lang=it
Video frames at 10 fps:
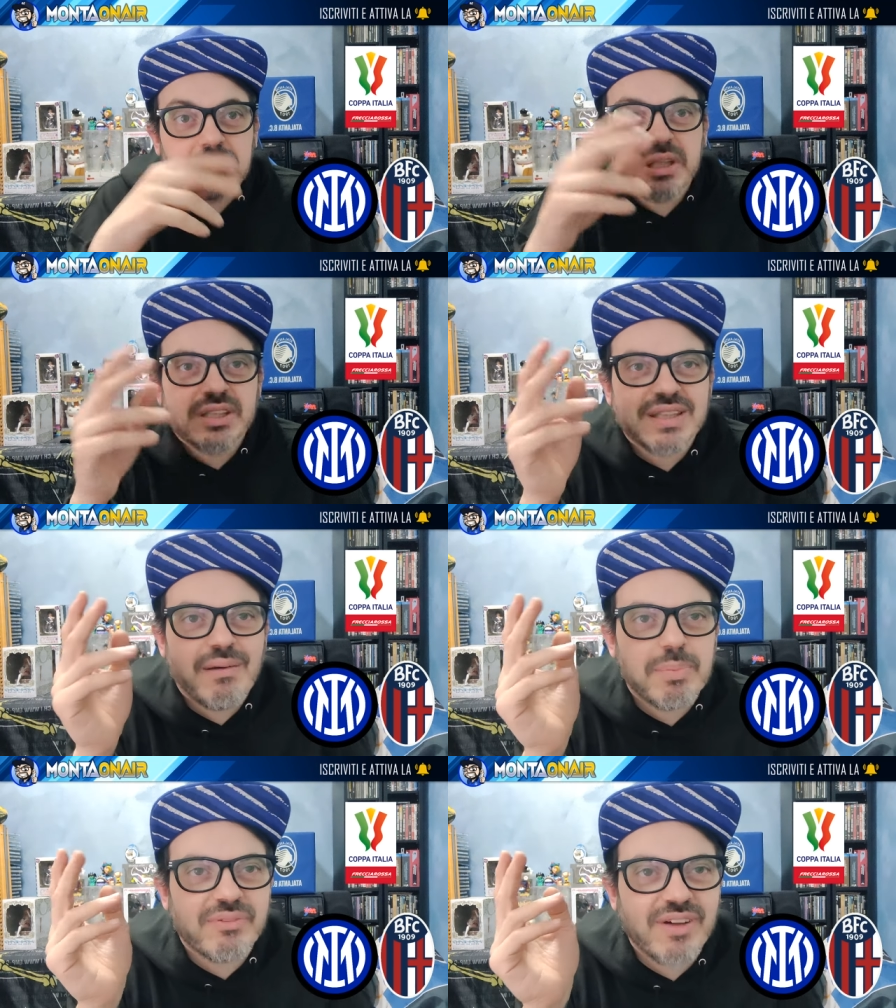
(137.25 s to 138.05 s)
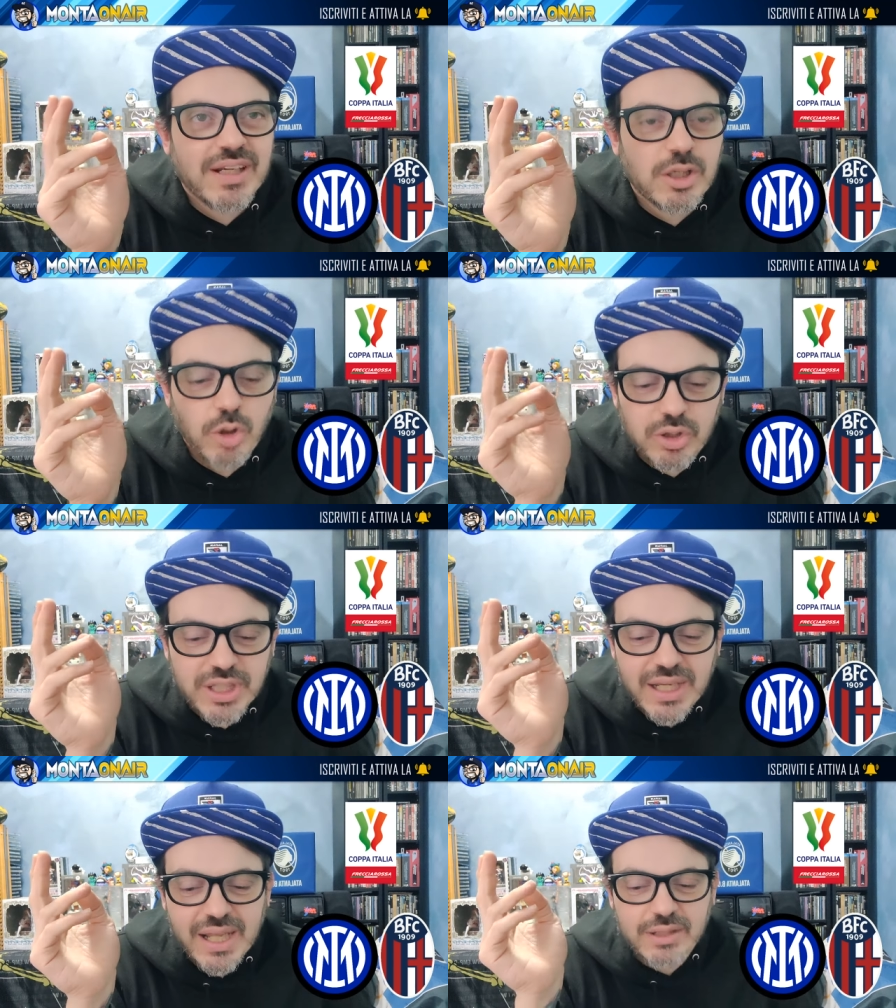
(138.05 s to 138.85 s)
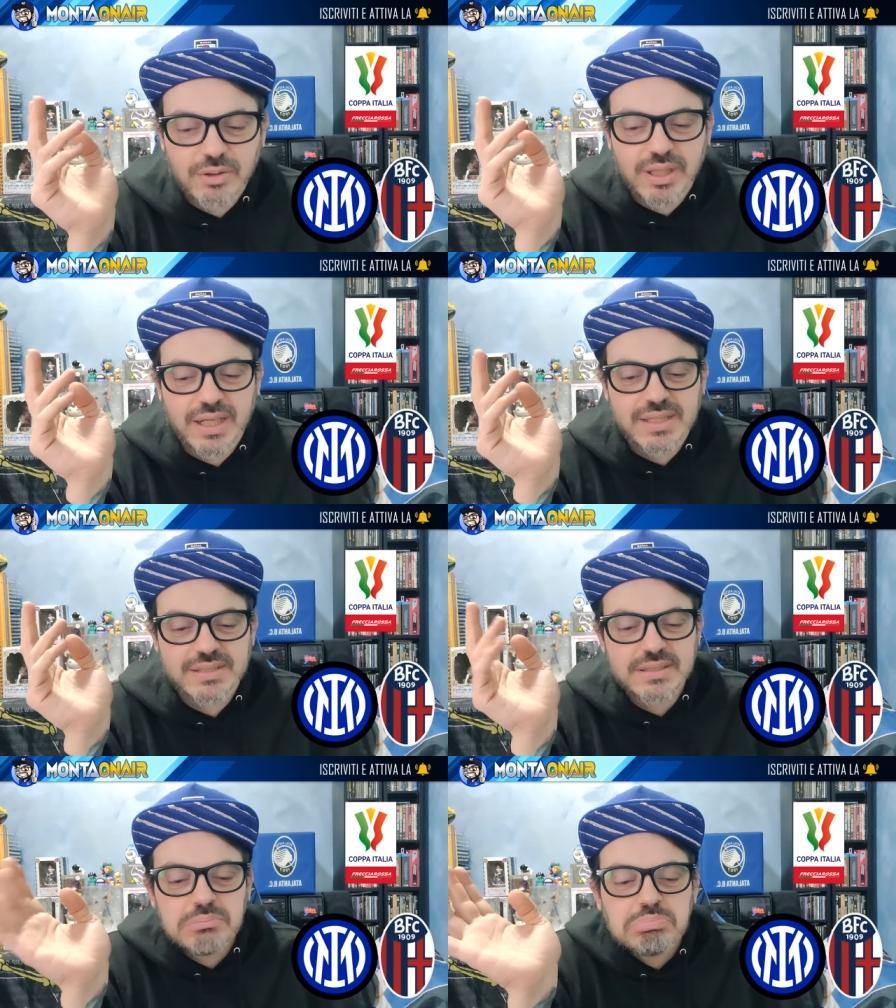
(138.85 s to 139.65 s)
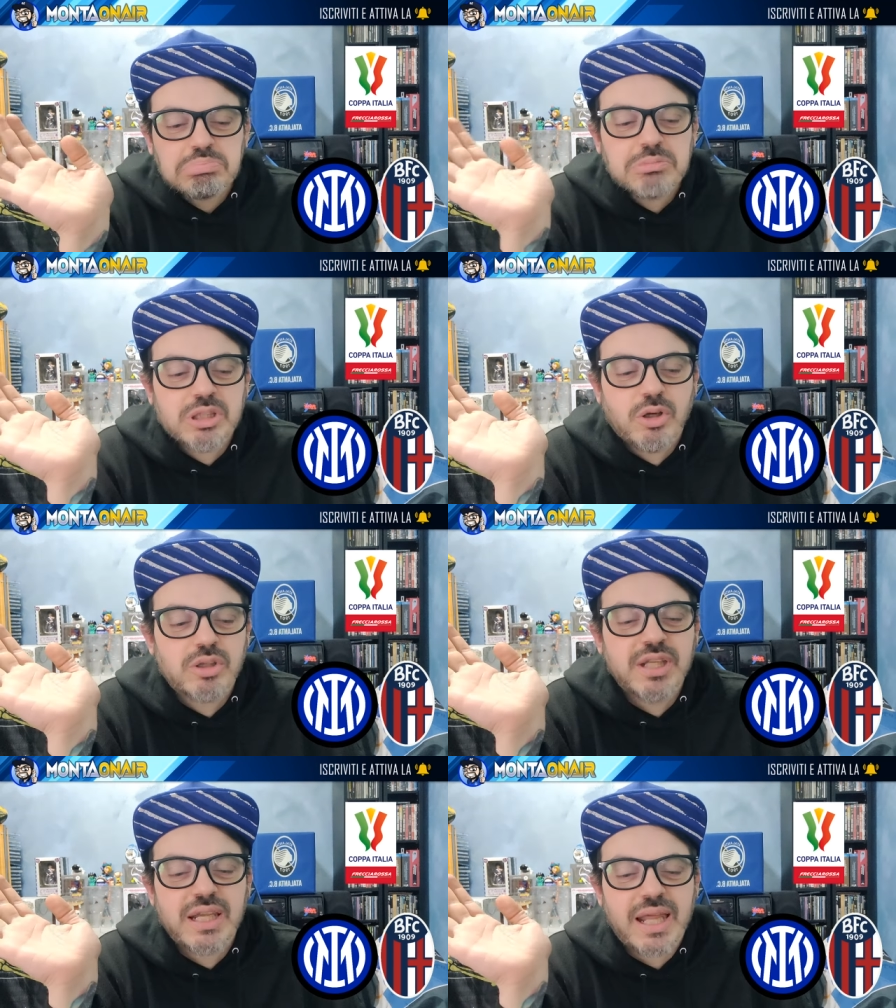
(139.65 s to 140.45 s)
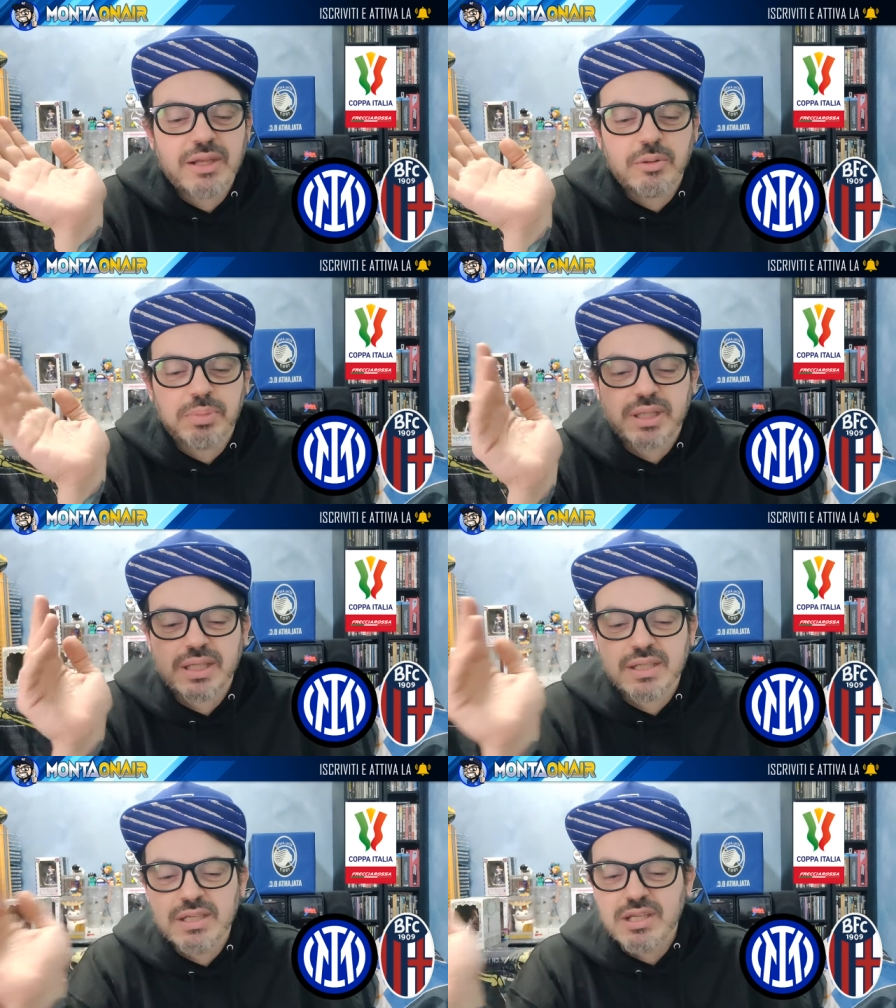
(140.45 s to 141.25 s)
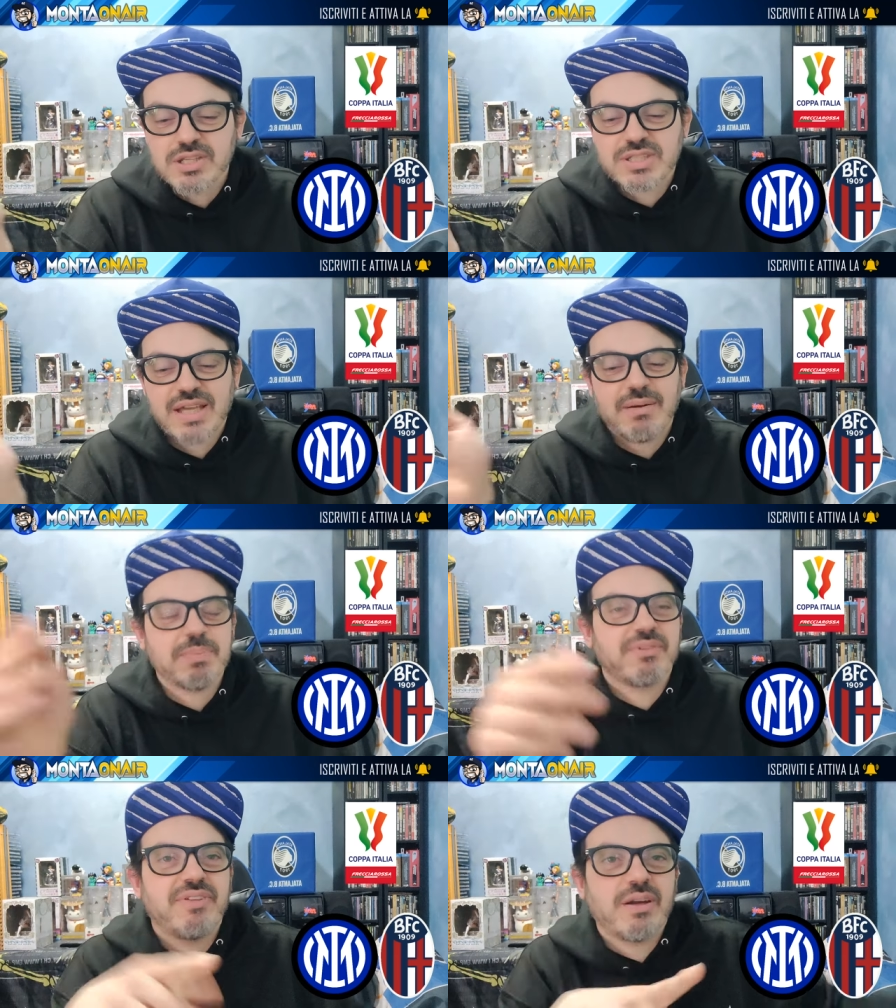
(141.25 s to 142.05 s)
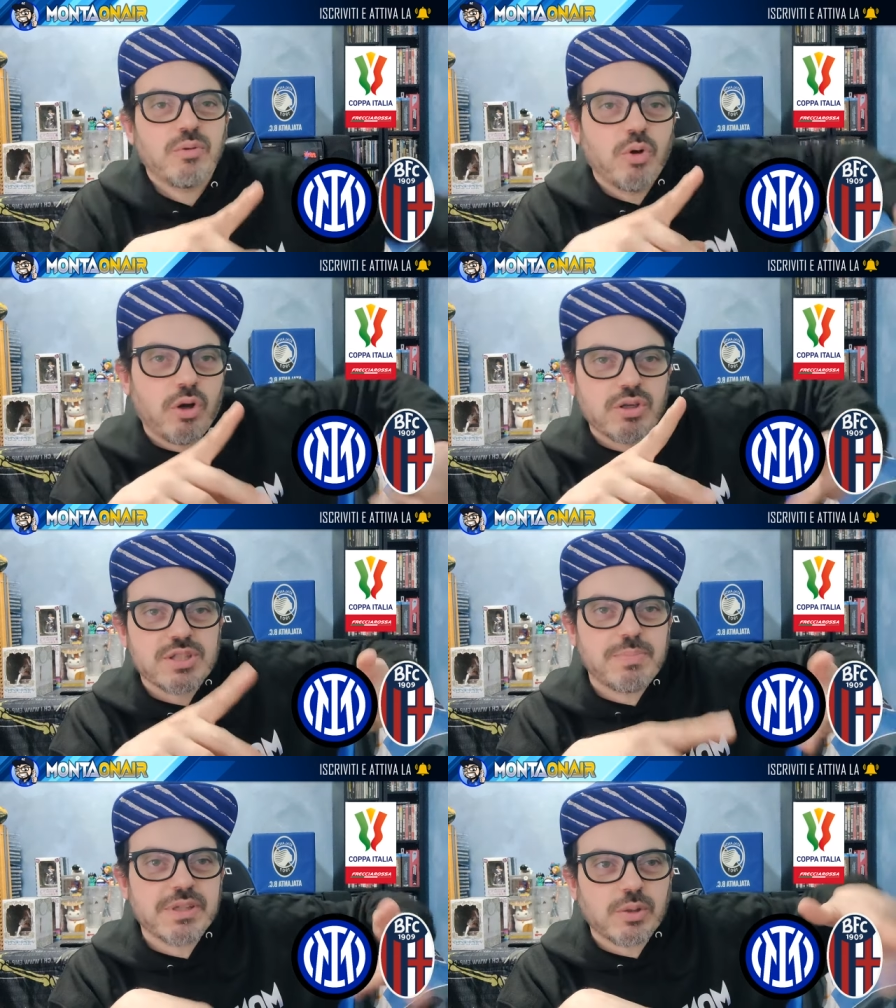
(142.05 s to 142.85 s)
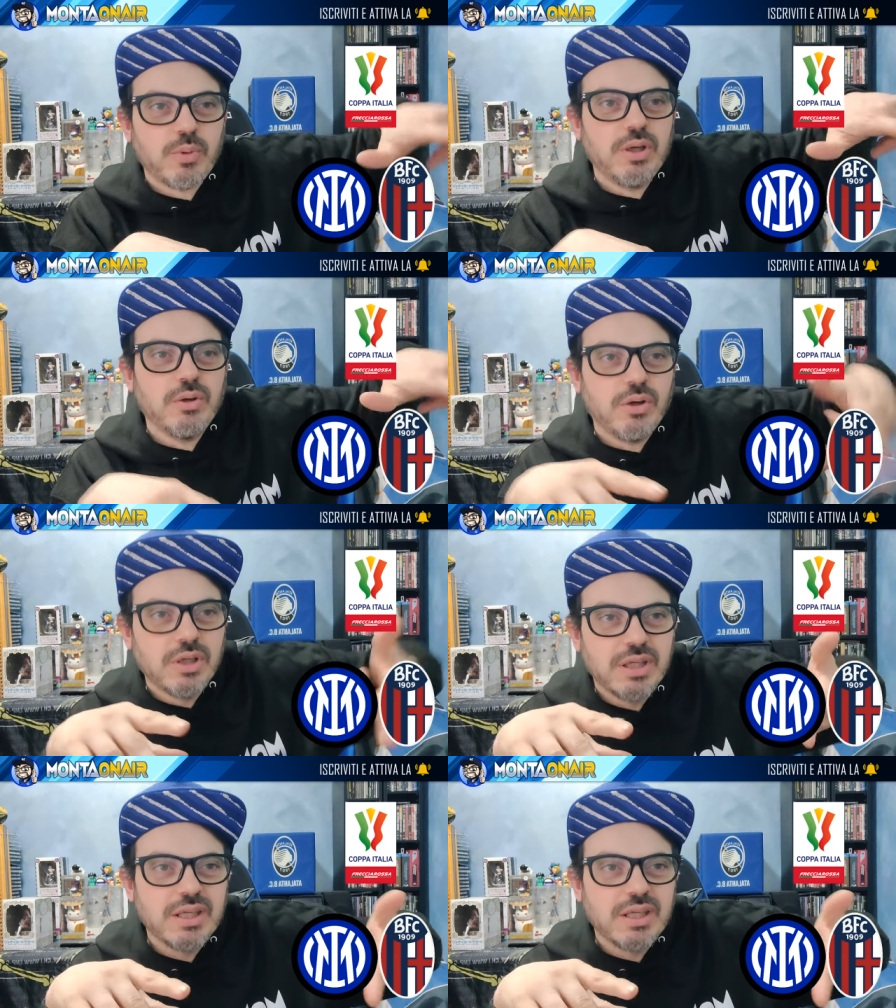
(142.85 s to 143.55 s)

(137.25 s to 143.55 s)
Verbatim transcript: che stava per fare il gol dell'anno, ragazzi il gol dell'anno perché stava per fare un gol, sapete quello,